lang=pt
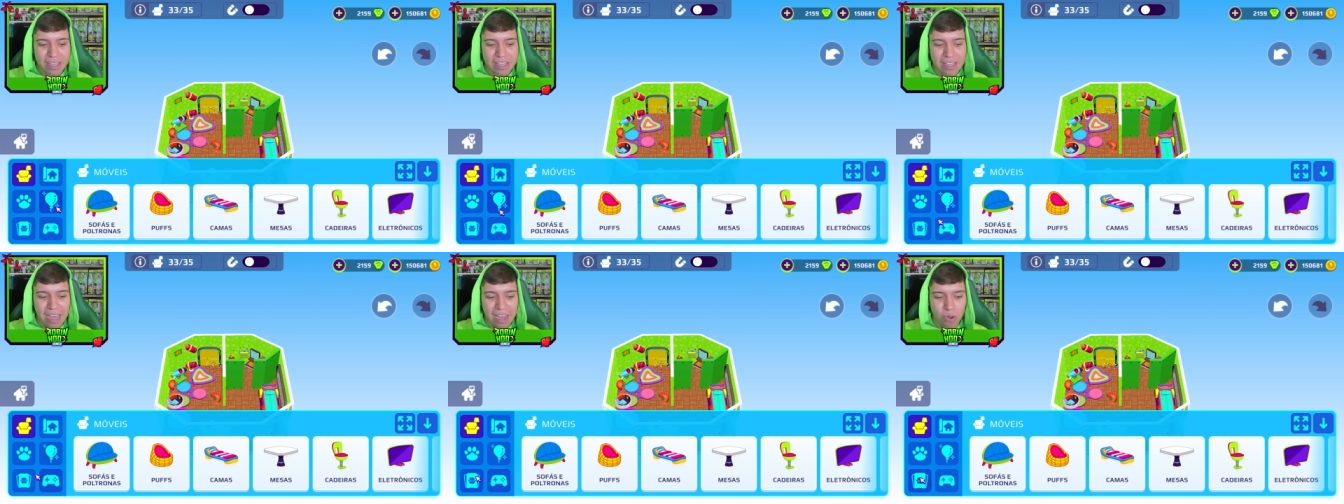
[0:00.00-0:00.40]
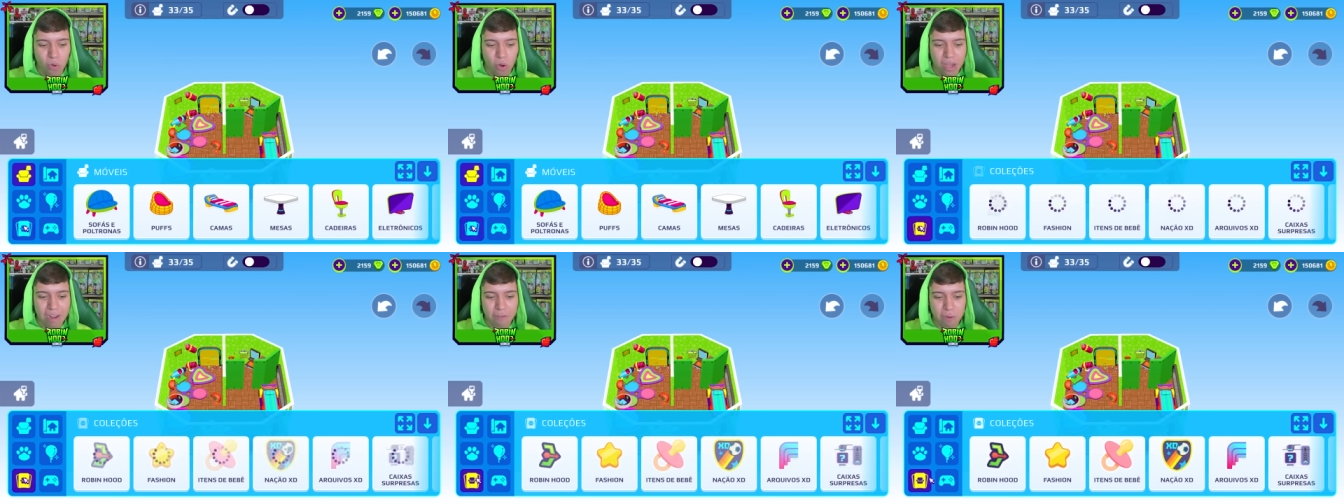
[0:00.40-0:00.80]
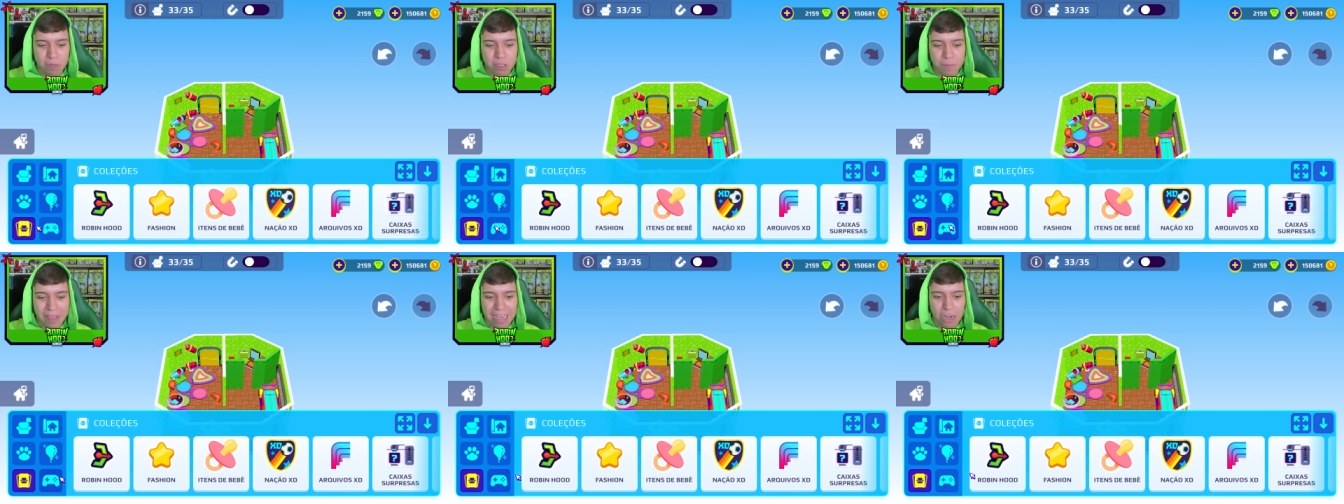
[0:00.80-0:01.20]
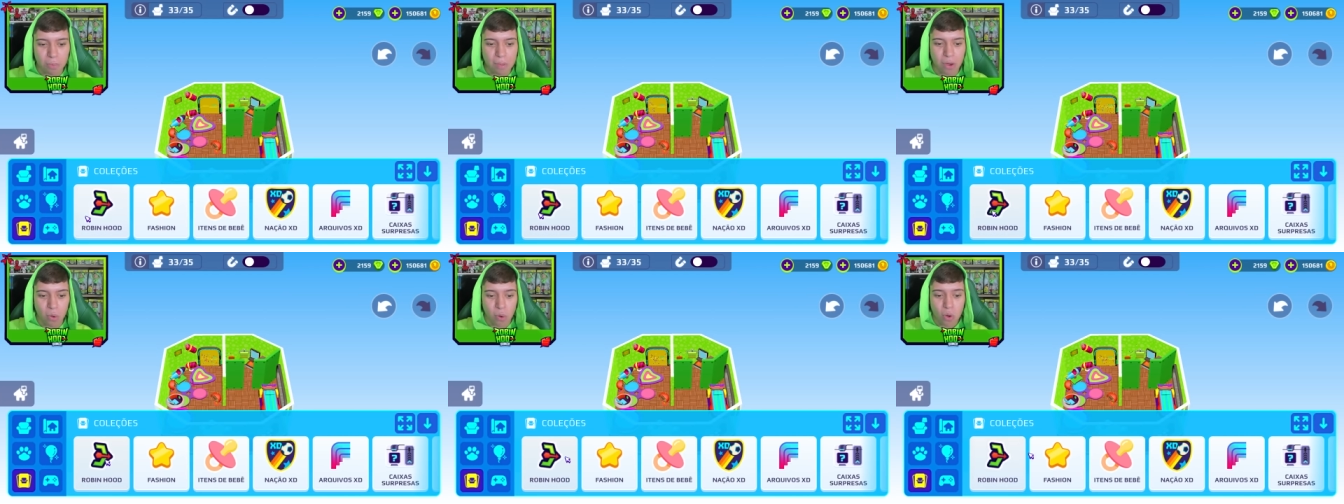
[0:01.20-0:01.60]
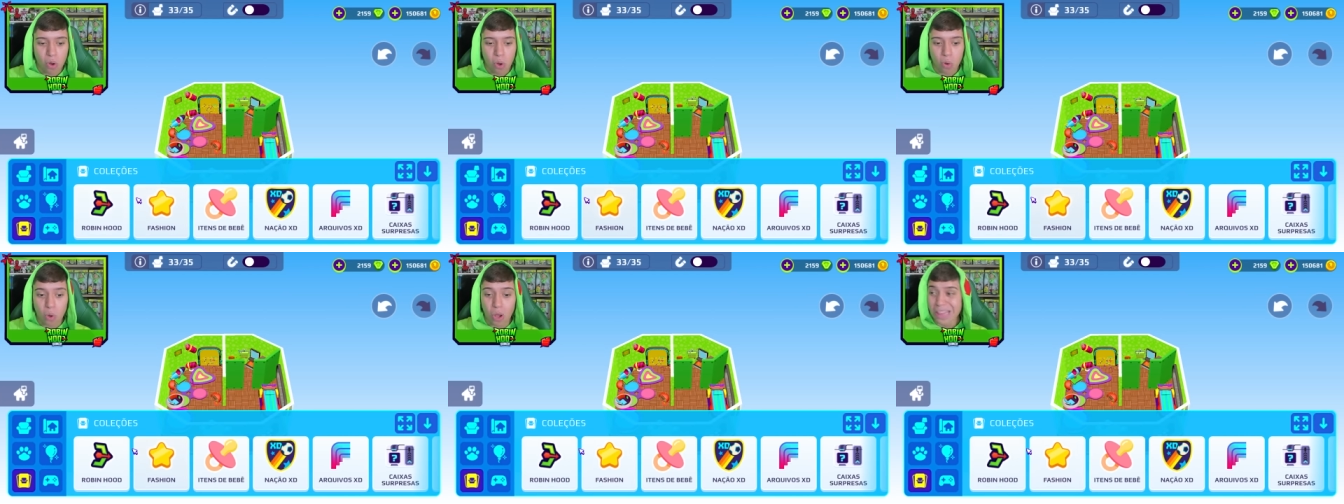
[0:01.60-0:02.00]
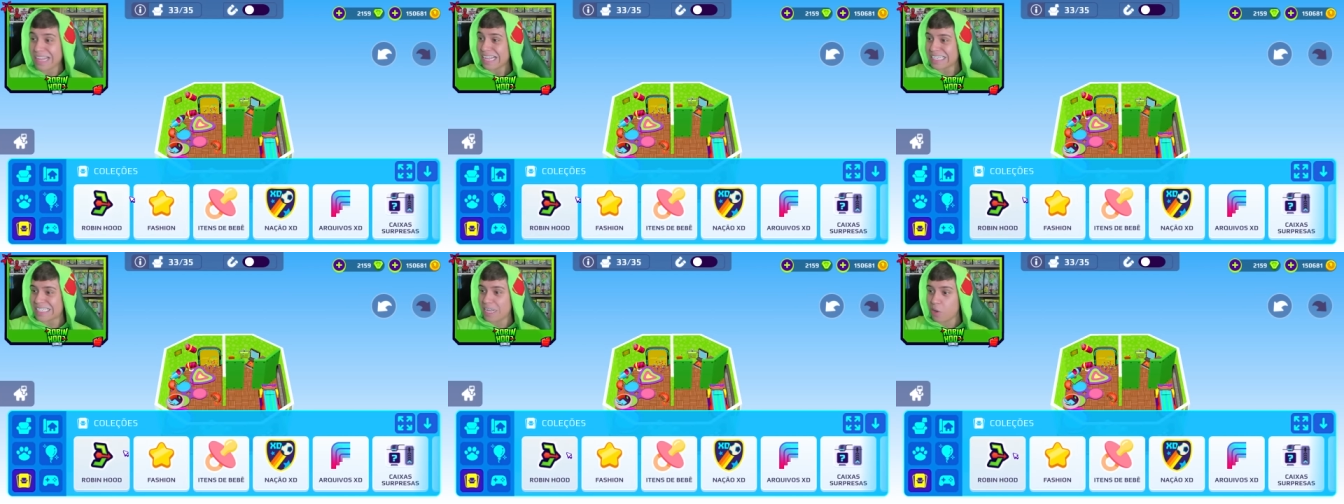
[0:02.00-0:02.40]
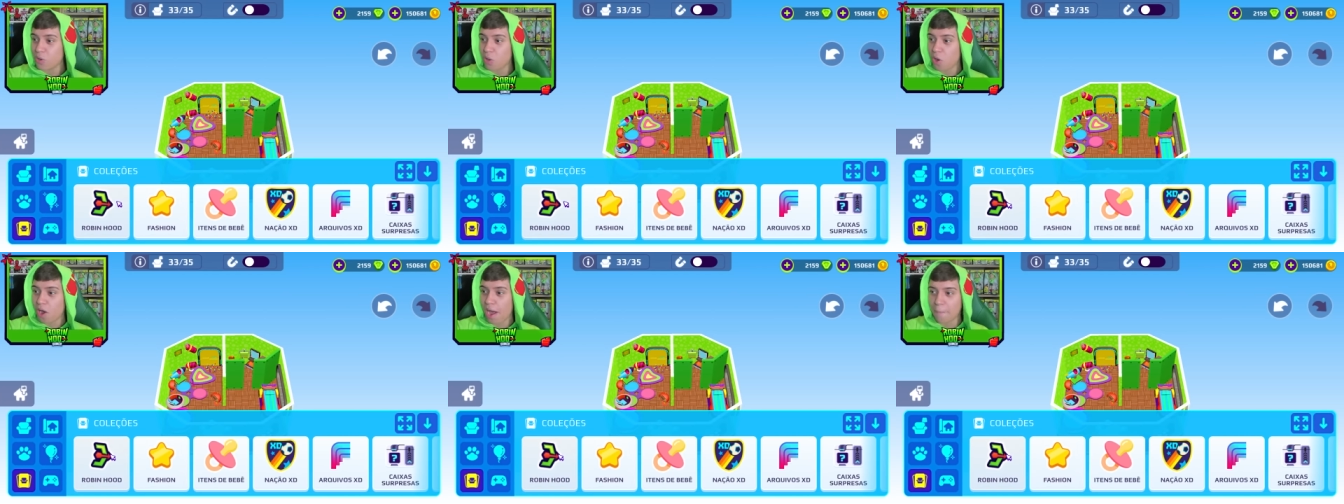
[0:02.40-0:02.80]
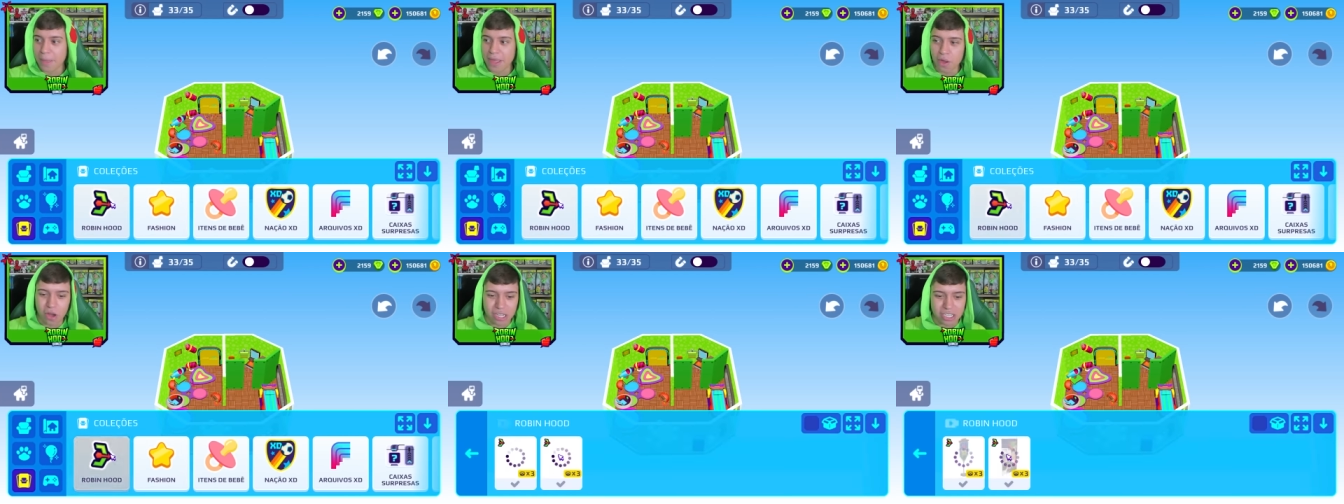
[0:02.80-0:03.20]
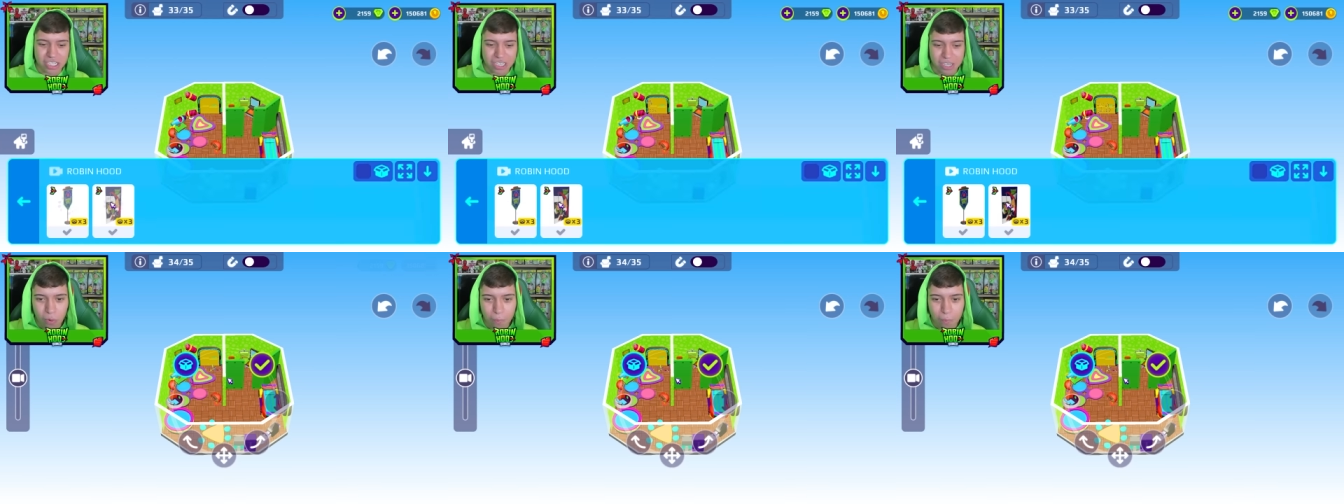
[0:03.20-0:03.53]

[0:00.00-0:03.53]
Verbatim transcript: e agora vamos pegar o meu coleção do Robin Hood.